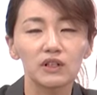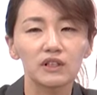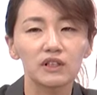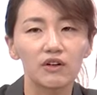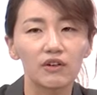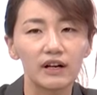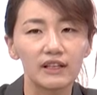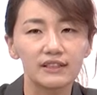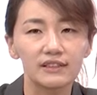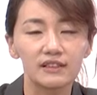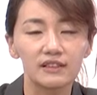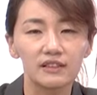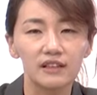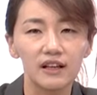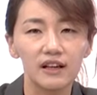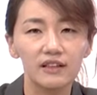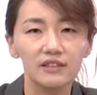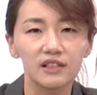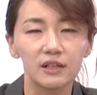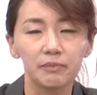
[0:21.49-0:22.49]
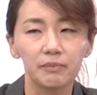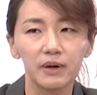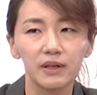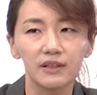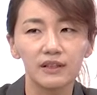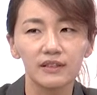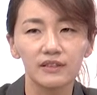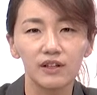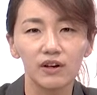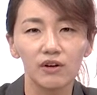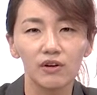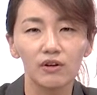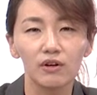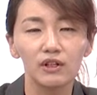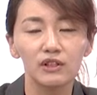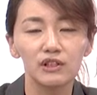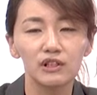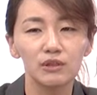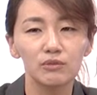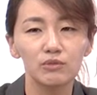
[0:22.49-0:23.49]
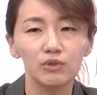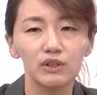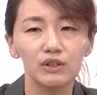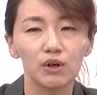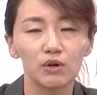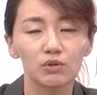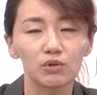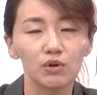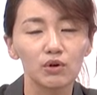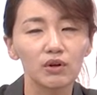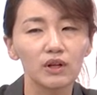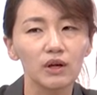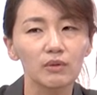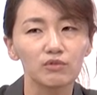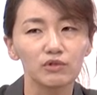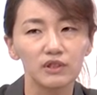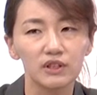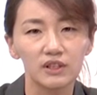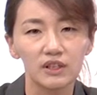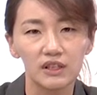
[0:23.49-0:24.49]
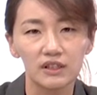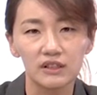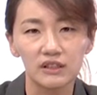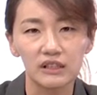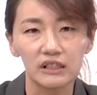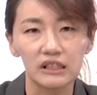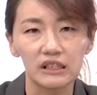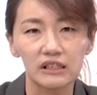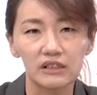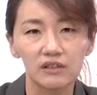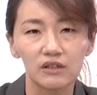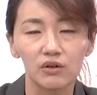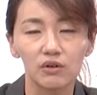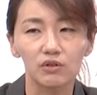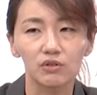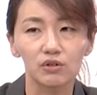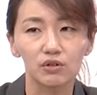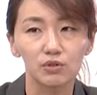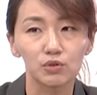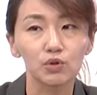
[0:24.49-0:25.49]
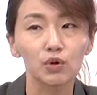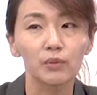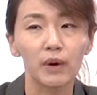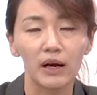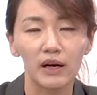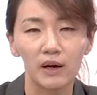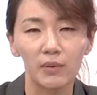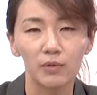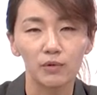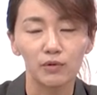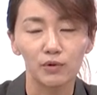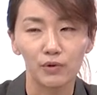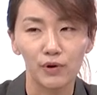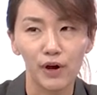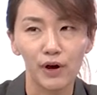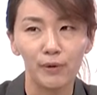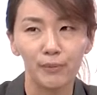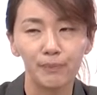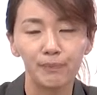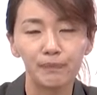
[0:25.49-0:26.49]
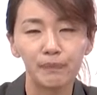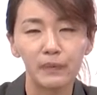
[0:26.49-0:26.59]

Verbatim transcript: 들어갔을 때 재판에서 실무에서 어떤 게 문제되는지 그런 것들도 좀 알아보고요.